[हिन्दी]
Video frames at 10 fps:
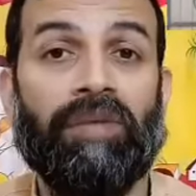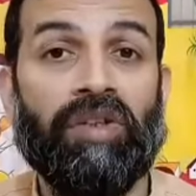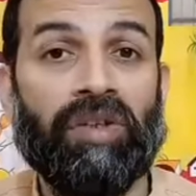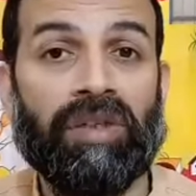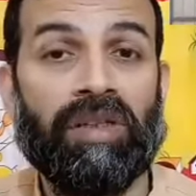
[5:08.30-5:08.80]

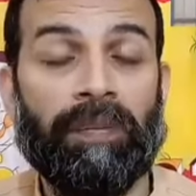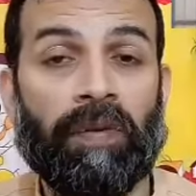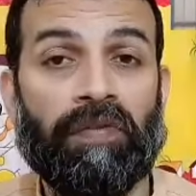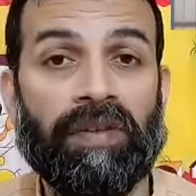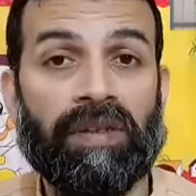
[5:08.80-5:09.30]
टीचर्स थे
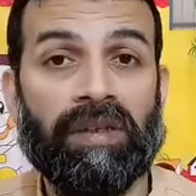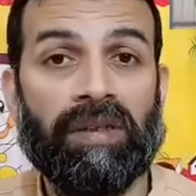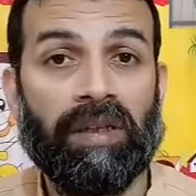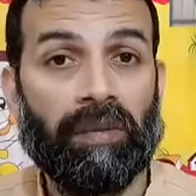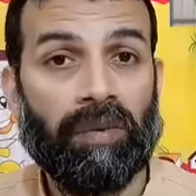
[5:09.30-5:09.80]

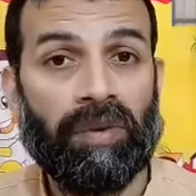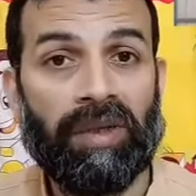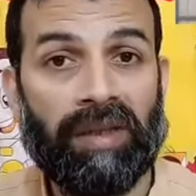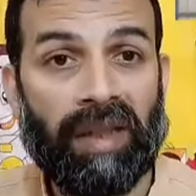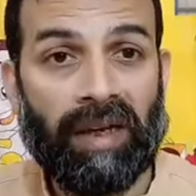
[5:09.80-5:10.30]
प्रोफेसर्स थे
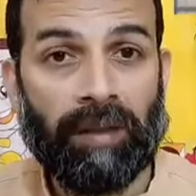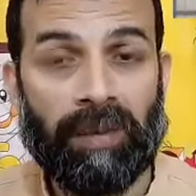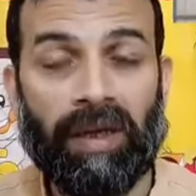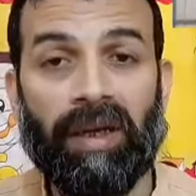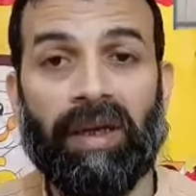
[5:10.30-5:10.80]
उन्होंने दैट
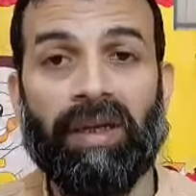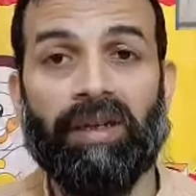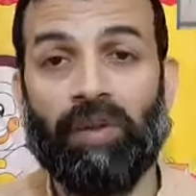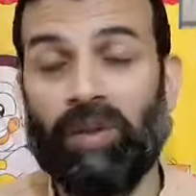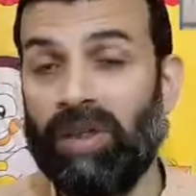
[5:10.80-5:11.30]
बनाया
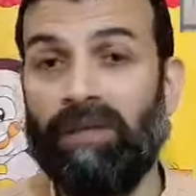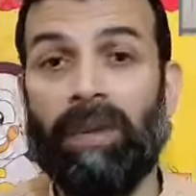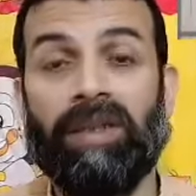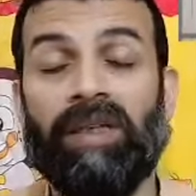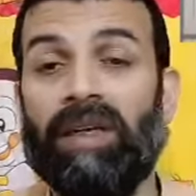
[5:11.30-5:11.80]
जो इसके
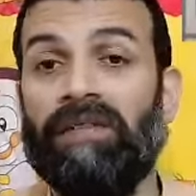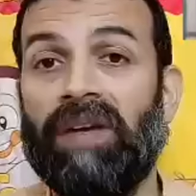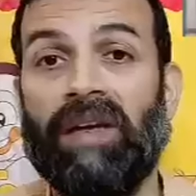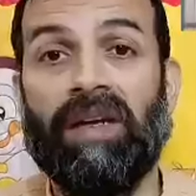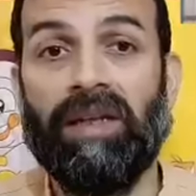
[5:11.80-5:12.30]
भाषा के
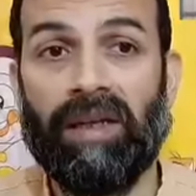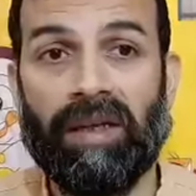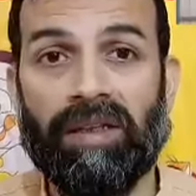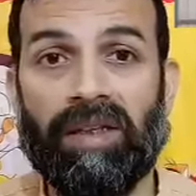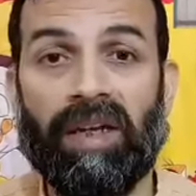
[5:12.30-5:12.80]
वैज्ञानिक
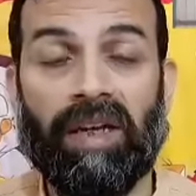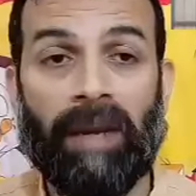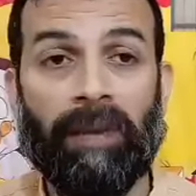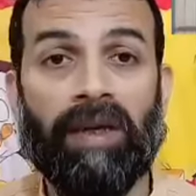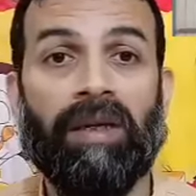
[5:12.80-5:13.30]
है जिन्हें
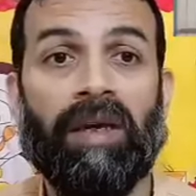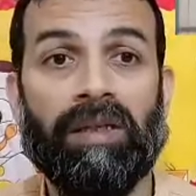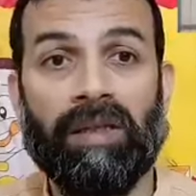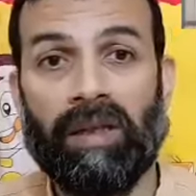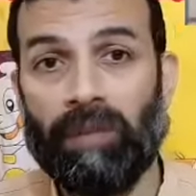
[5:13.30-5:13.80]
ग्रामरीन कहा
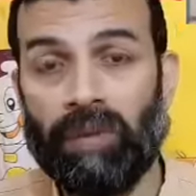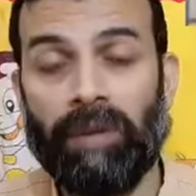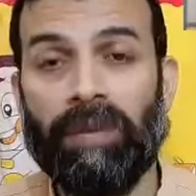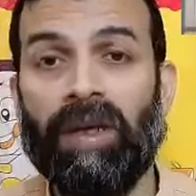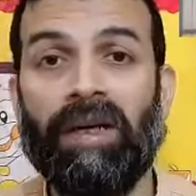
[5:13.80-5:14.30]
जाता है
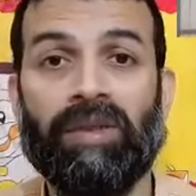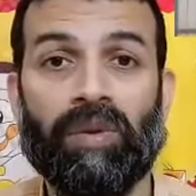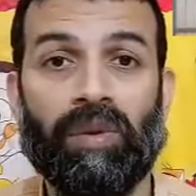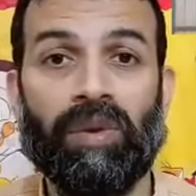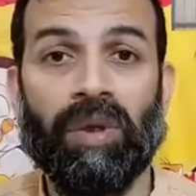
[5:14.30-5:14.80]
उन्होंने बनाया
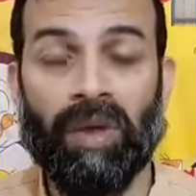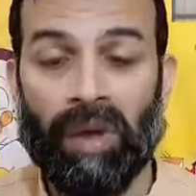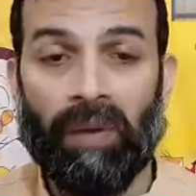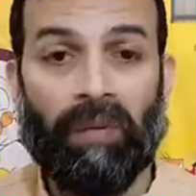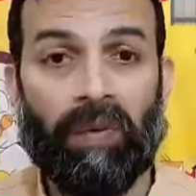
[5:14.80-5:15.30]
इसको
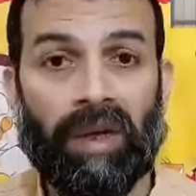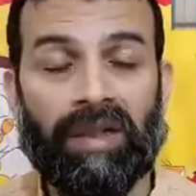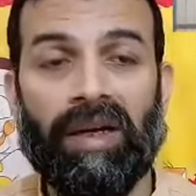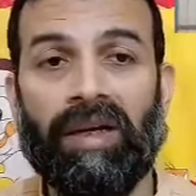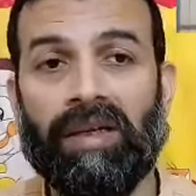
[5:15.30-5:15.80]
वो है
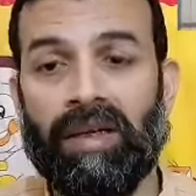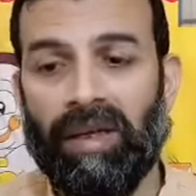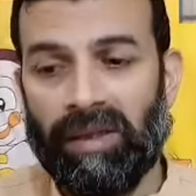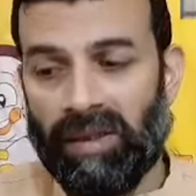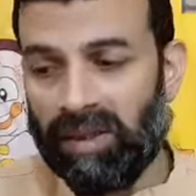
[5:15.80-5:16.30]
दैट
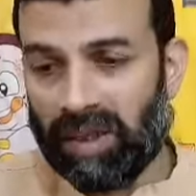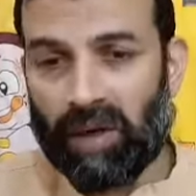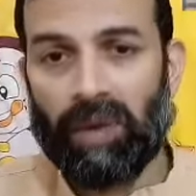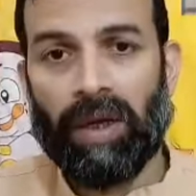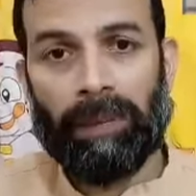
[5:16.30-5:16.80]
दिस
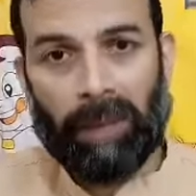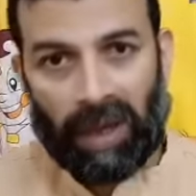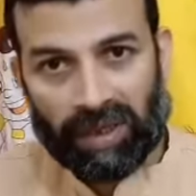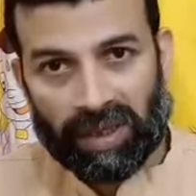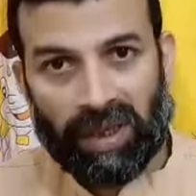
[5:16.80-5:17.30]
का हो गया
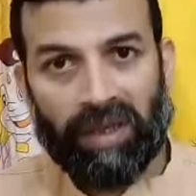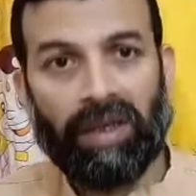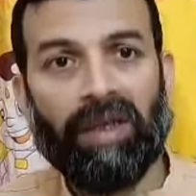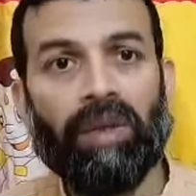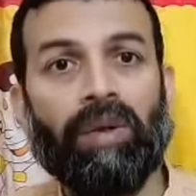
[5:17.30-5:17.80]
पास के
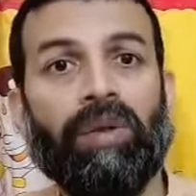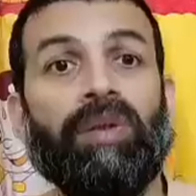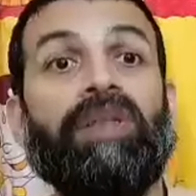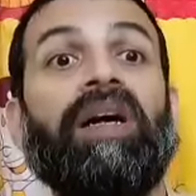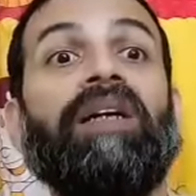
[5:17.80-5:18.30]
लिए
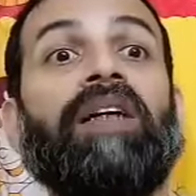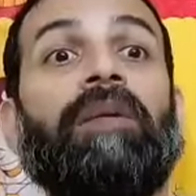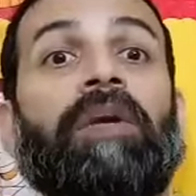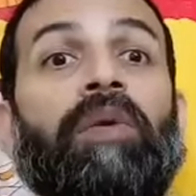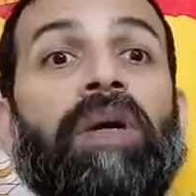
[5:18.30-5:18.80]
दैट
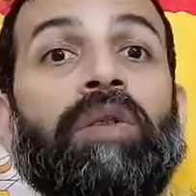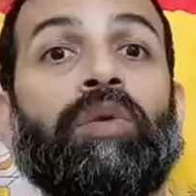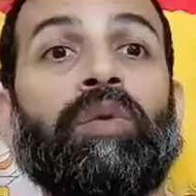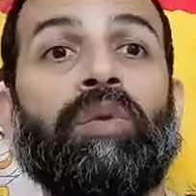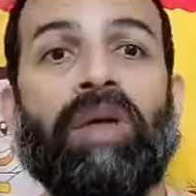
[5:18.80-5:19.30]
का मतलब हो गया
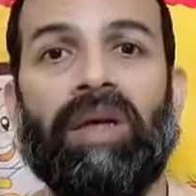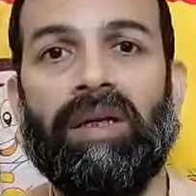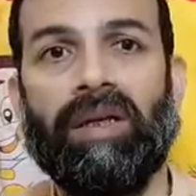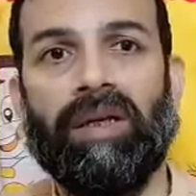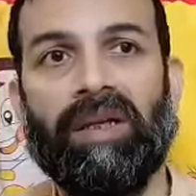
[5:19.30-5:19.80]
दूर के
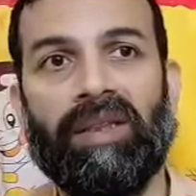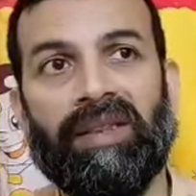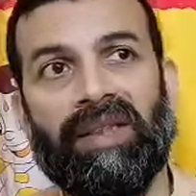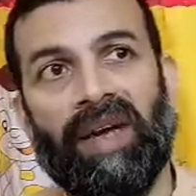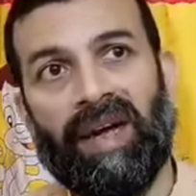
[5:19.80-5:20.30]
लिए
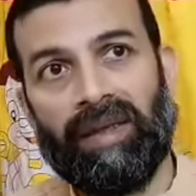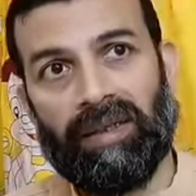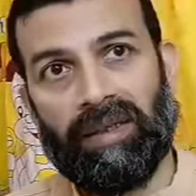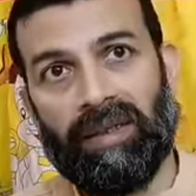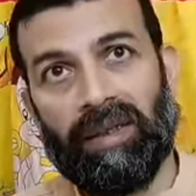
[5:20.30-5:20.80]

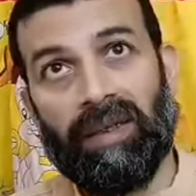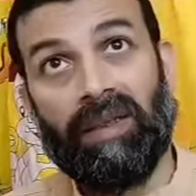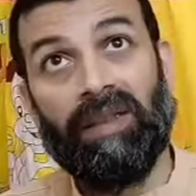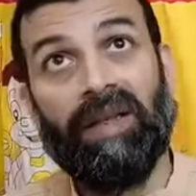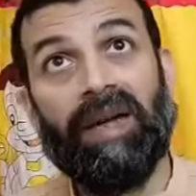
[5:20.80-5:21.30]
दैट
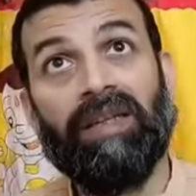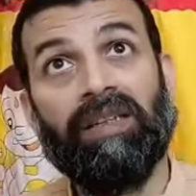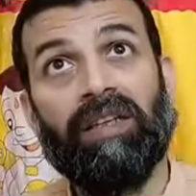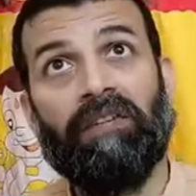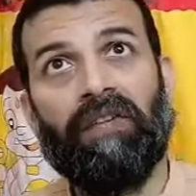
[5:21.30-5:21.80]
दैट
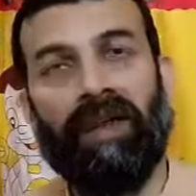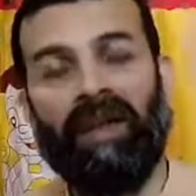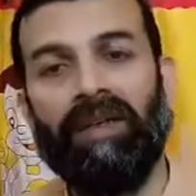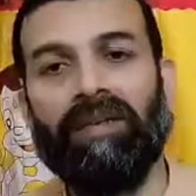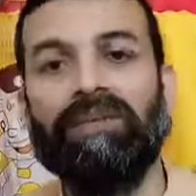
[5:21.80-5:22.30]
इज़ ए
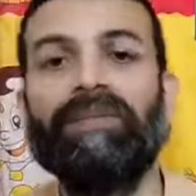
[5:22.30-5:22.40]
फैन